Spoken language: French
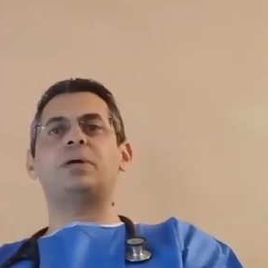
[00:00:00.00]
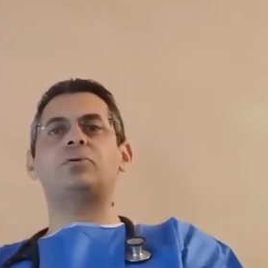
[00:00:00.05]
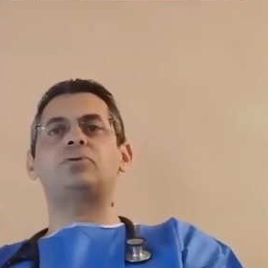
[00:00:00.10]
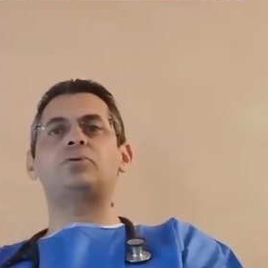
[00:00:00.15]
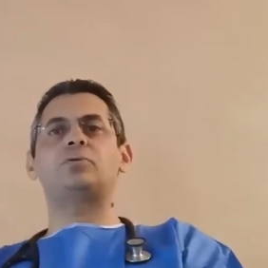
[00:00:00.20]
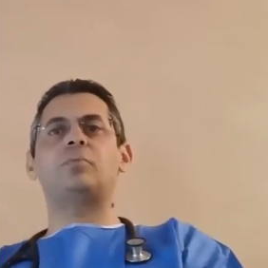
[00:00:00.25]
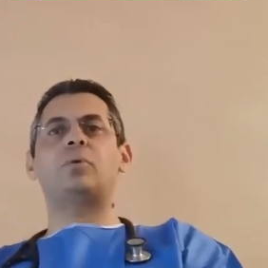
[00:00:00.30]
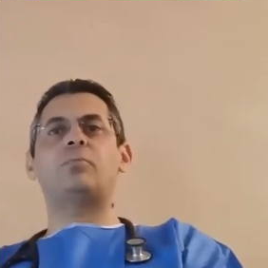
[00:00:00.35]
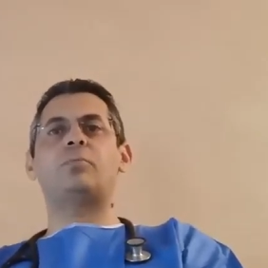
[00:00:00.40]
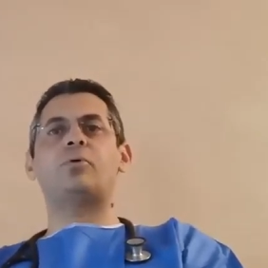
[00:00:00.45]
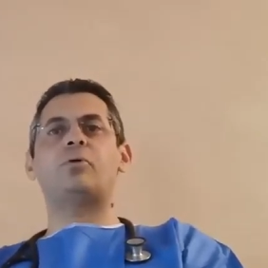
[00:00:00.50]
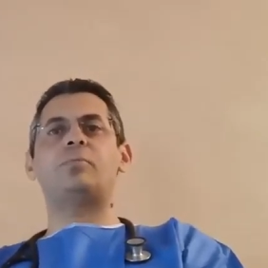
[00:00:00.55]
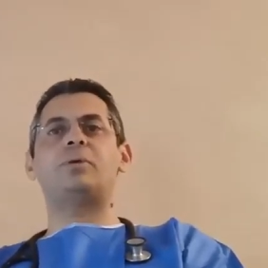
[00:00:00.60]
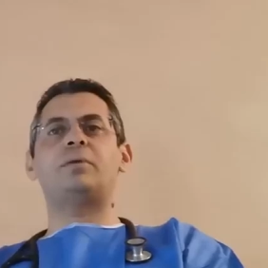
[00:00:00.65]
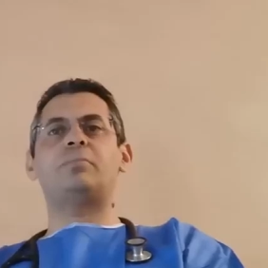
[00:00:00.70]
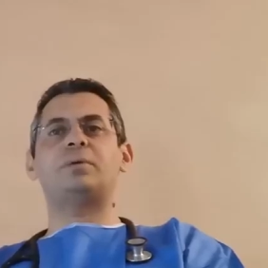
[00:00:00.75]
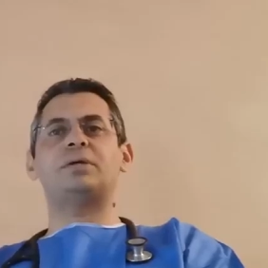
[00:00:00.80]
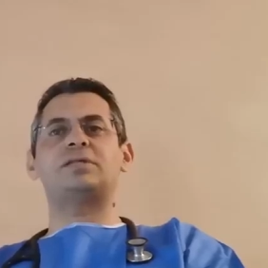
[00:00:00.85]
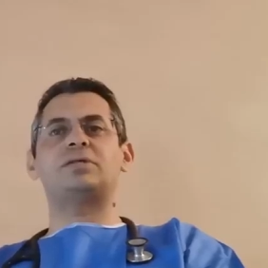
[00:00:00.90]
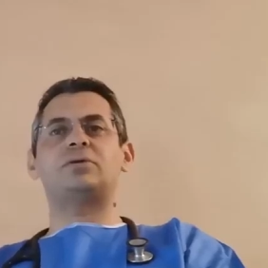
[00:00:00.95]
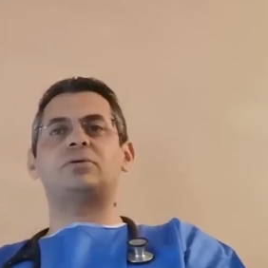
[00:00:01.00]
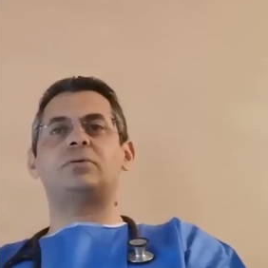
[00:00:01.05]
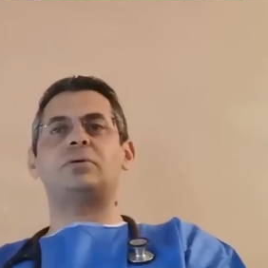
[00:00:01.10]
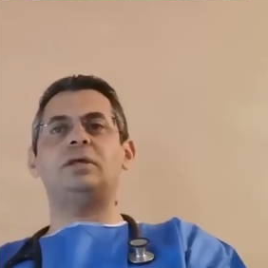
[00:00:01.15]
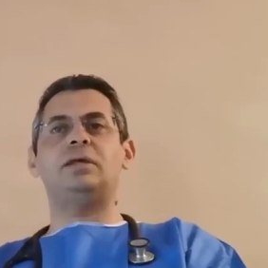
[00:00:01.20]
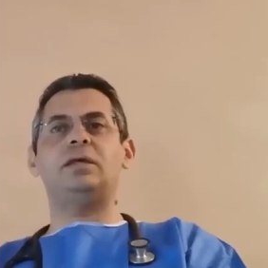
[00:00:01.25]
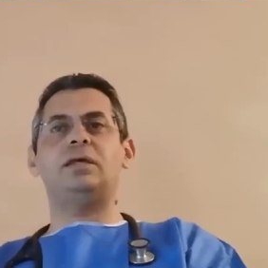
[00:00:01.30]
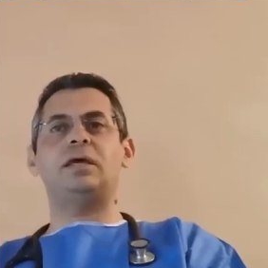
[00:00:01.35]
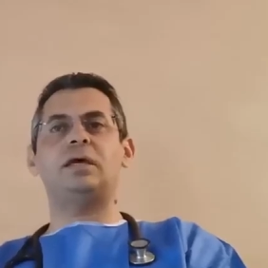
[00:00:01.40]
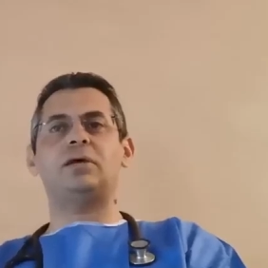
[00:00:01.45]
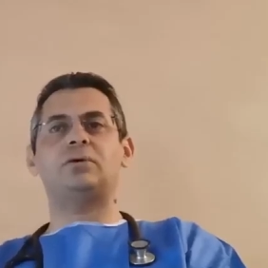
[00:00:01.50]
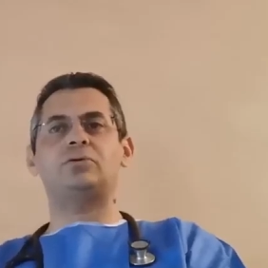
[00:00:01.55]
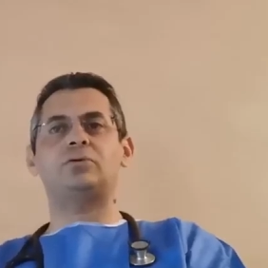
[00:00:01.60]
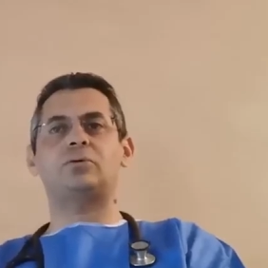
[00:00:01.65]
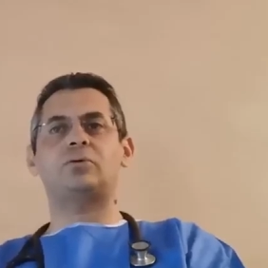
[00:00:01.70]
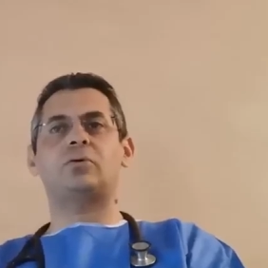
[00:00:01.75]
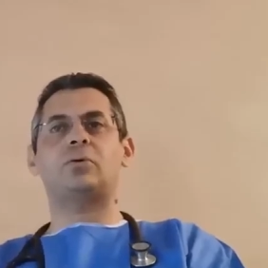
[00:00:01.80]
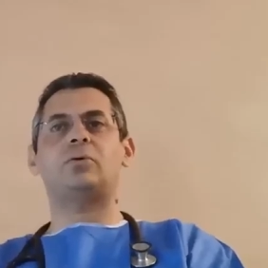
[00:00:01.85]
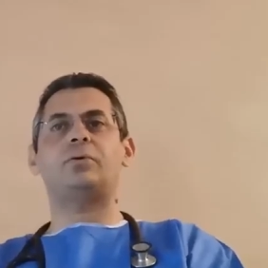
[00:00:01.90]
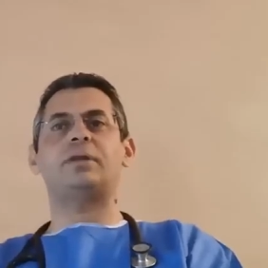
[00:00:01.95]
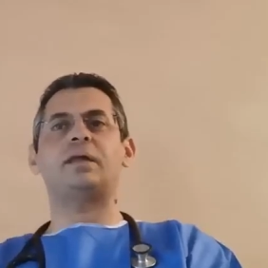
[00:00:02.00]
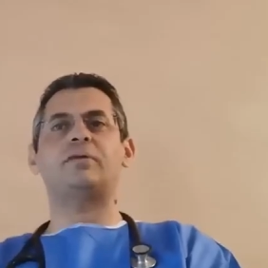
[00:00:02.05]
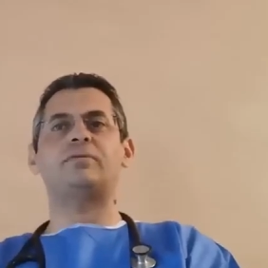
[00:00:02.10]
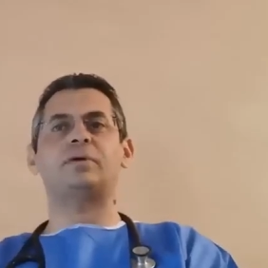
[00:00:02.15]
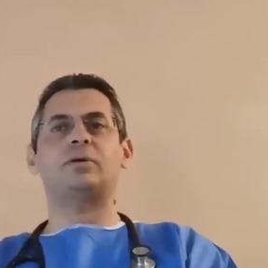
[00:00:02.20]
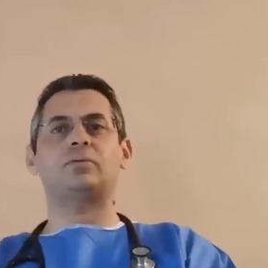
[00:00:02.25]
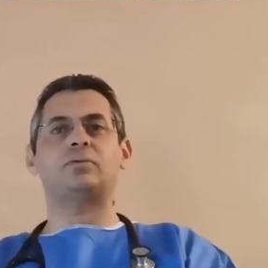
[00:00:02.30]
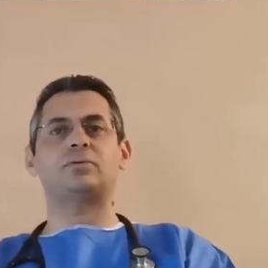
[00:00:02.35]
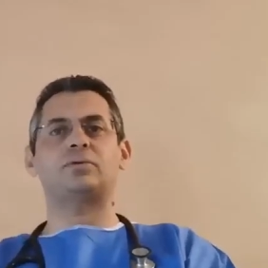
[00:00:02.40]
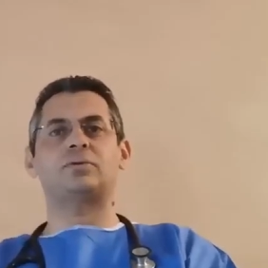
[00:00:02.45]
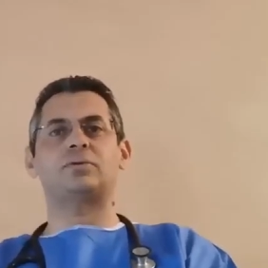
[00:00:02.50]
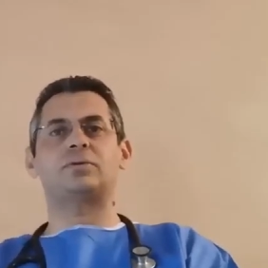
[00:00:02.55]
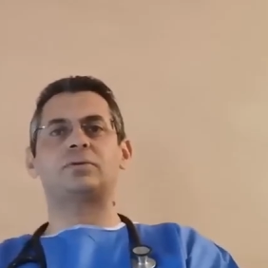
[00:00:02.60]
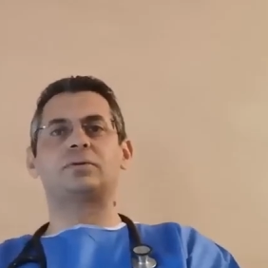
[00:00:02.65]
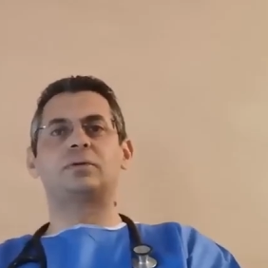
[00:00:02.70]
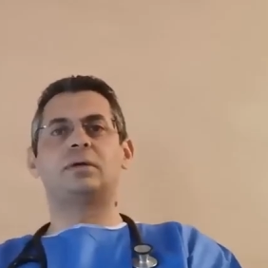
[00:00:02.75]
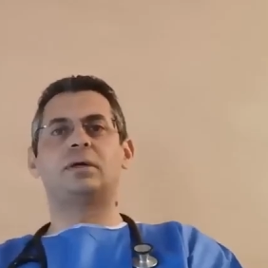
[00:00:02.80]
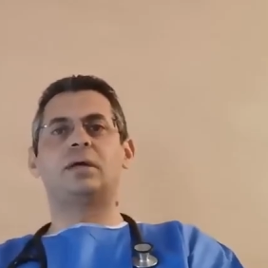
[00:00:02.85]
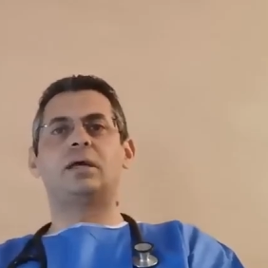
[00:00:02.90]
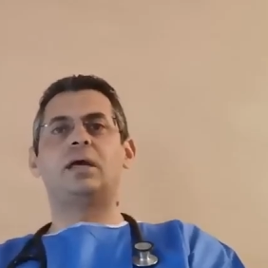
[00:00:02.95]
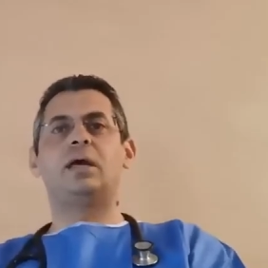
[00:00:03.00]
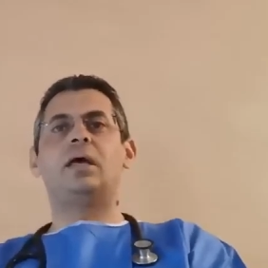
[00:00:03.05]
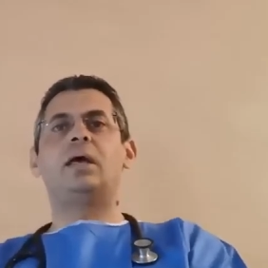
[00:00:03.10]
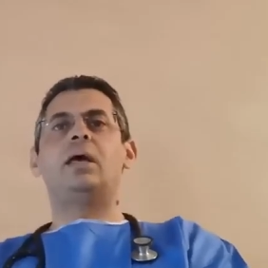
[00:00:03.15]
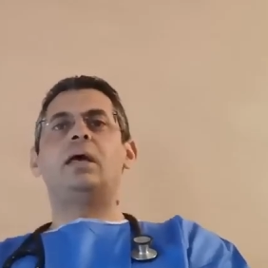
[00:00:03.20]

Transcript: J'ai perdu mon premier patient hier du coronavirus.